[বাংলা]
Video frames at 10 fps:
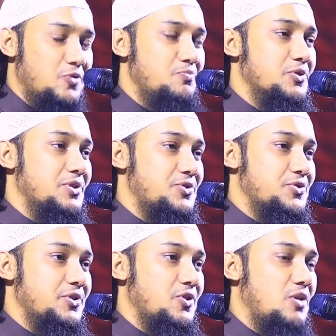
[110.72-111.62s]
উন্মতের
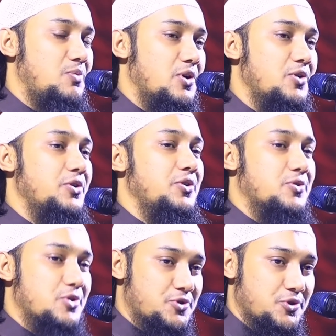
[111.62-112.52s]
জন্য অবর্ণনীয়
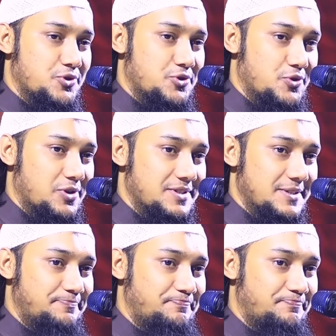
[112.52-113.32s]
কষ্ট সহ্য করেছে